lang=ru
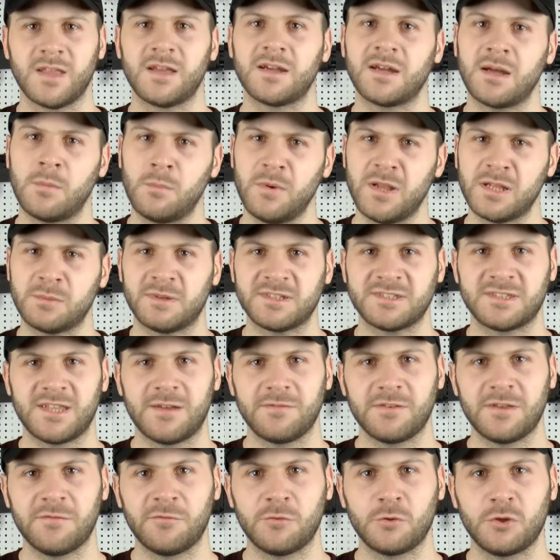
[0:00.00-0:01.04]
Комплект
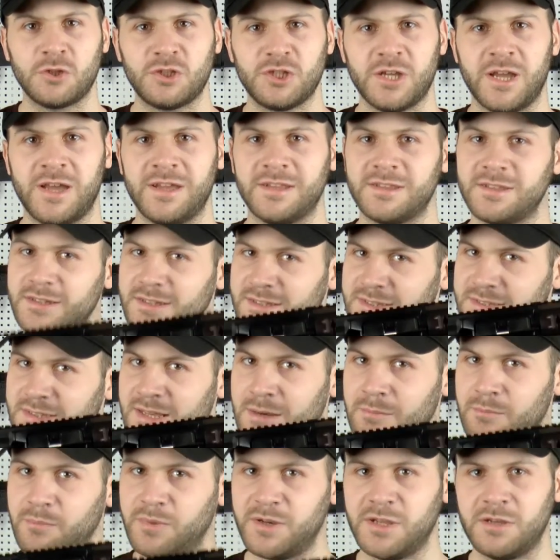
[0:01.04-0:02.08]
поставки включает
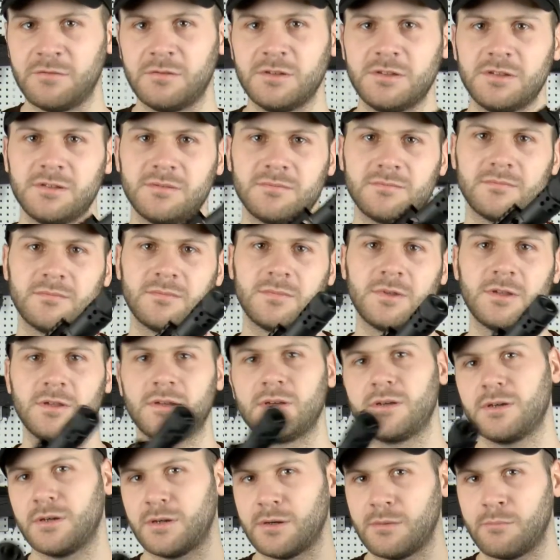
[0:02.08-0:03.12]
сам привод,
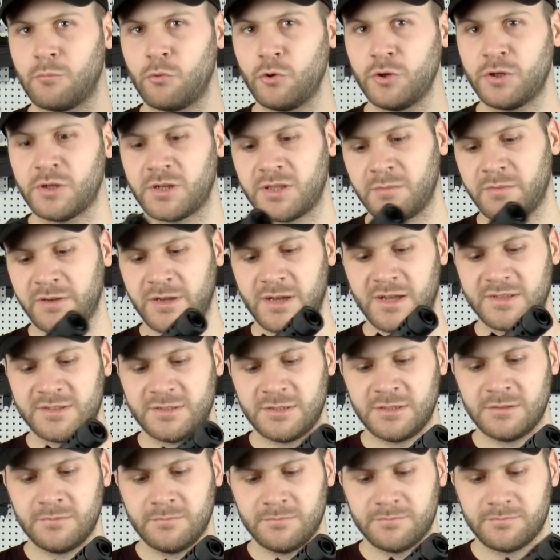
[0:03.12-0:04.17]
бункерный
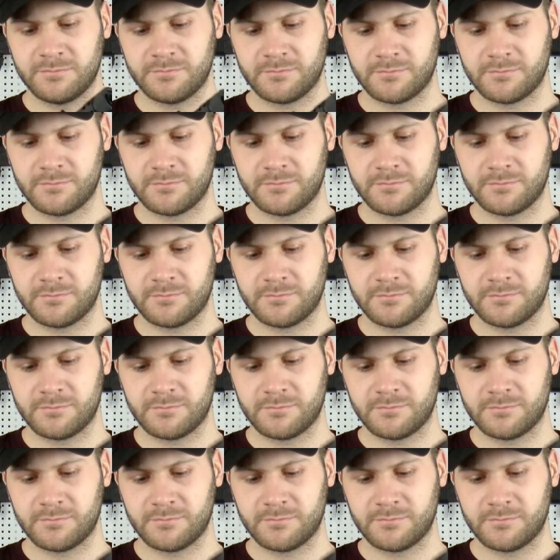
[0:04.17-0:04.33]
магазин,